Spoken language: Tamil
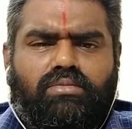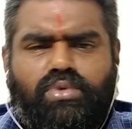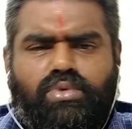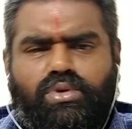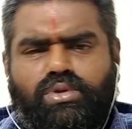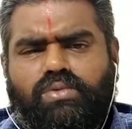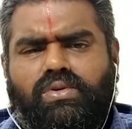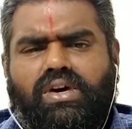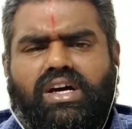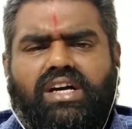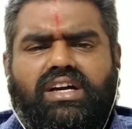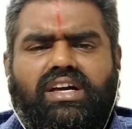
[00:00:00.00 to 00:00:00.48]

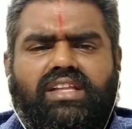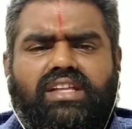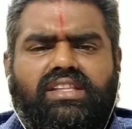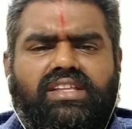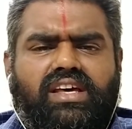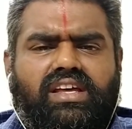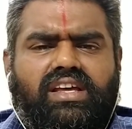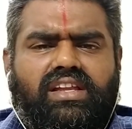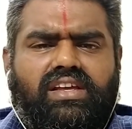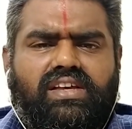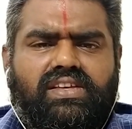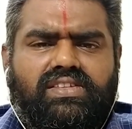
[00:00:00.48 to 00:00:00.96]
பொதுவாக
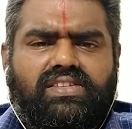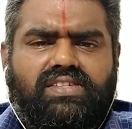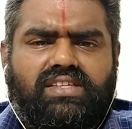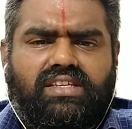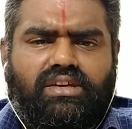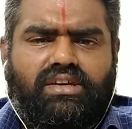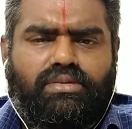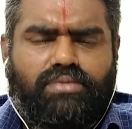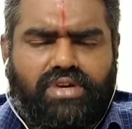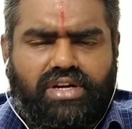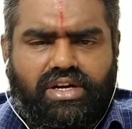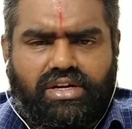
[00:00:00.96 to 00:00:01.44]
கன்னியா
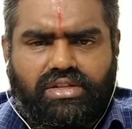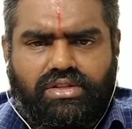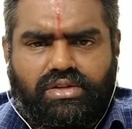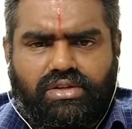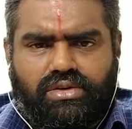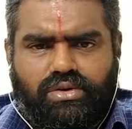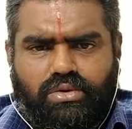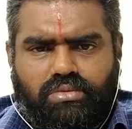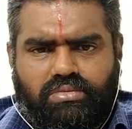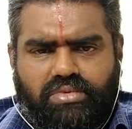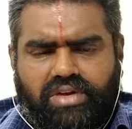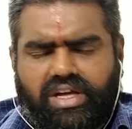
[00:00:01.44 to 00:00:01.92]
அப்படின்னு
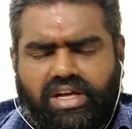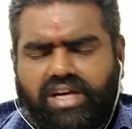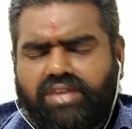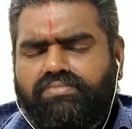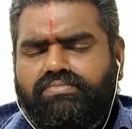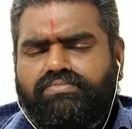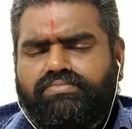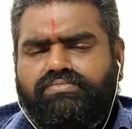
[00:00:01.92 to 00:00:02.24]
எடுத்துனோம்னா